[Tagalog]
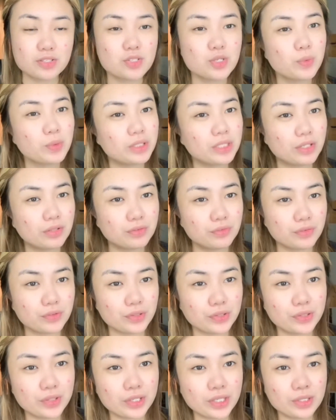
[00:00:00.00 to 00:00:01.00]
So without
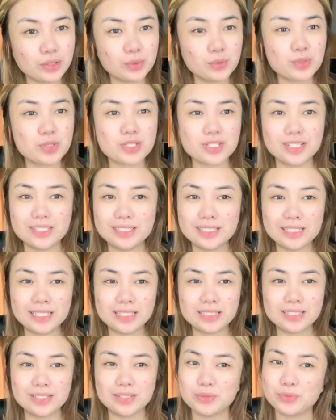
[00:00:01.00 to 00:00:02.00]
further ado, start na
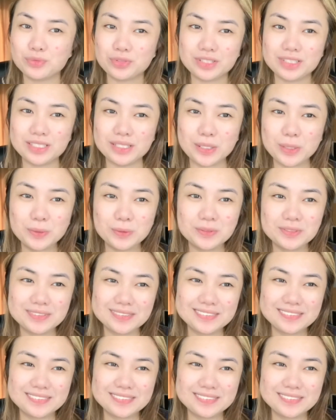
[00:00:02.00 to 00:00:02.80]
natin yung video.